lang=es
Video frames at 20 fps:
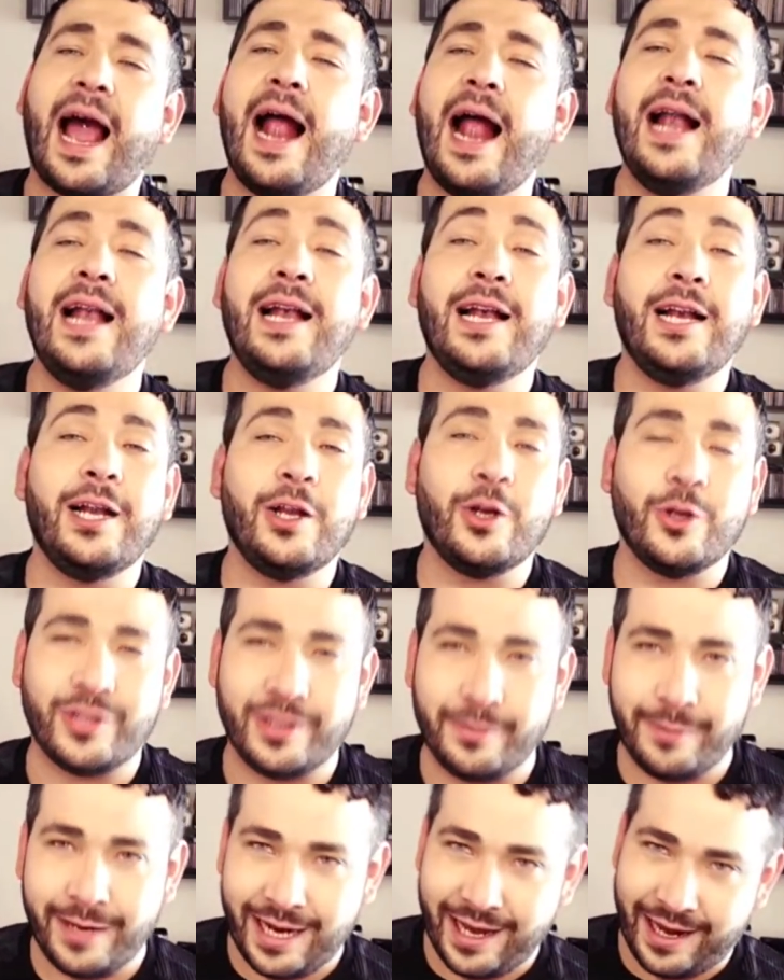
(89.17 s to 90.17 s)
algo
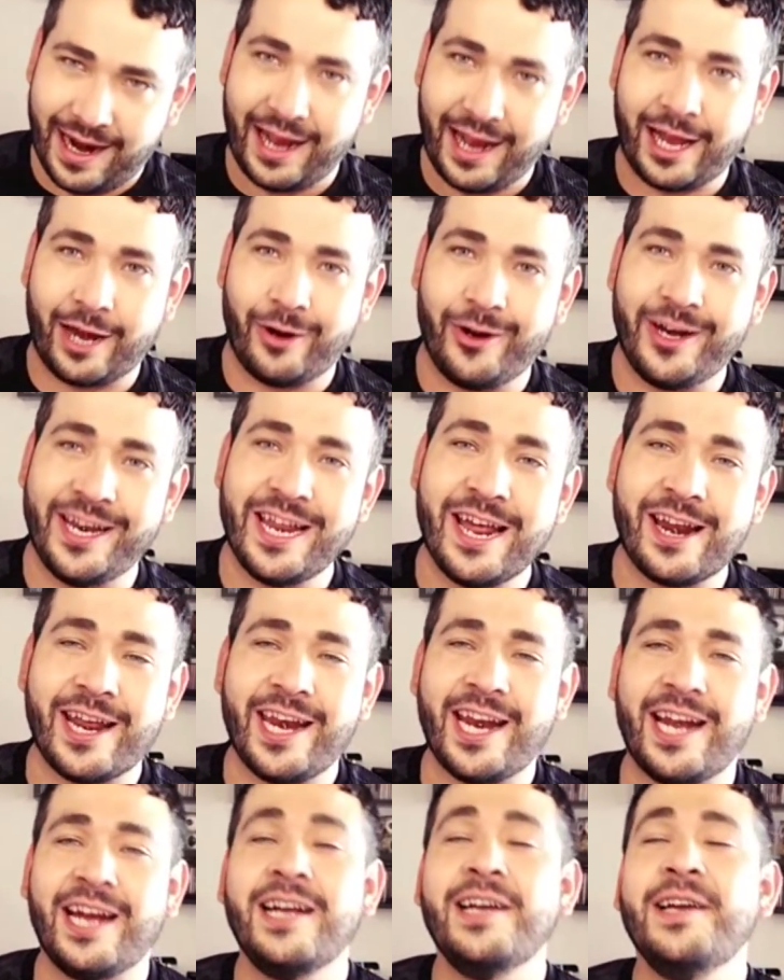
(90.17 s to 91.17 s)
similar al Carolina
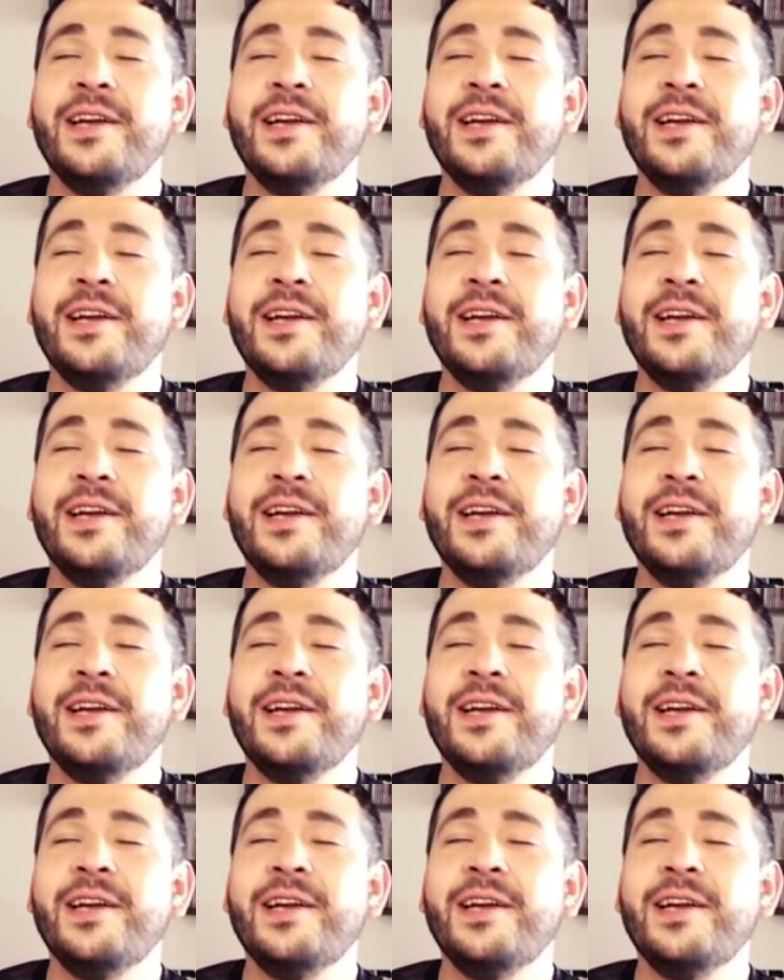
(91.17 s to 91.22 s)
Herrera.